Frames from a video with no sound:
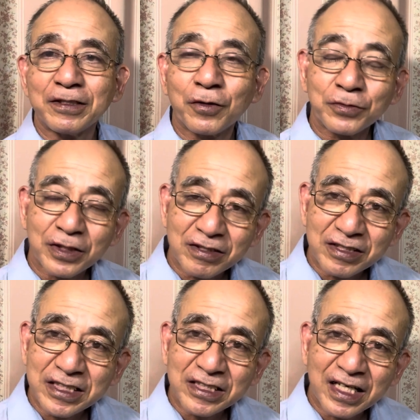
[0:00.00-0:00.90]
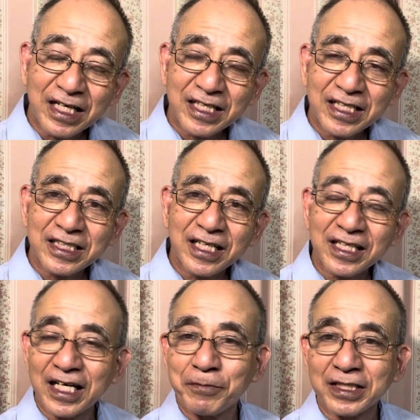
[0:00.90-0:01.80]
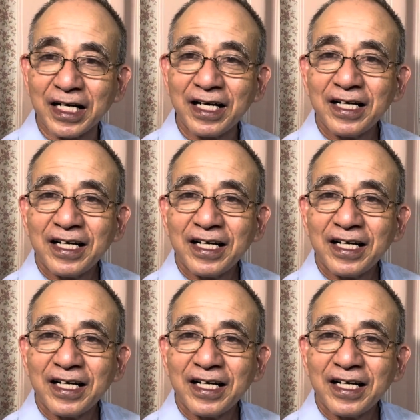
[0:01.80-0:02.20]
今度、たすぎさんが元気になったら、また、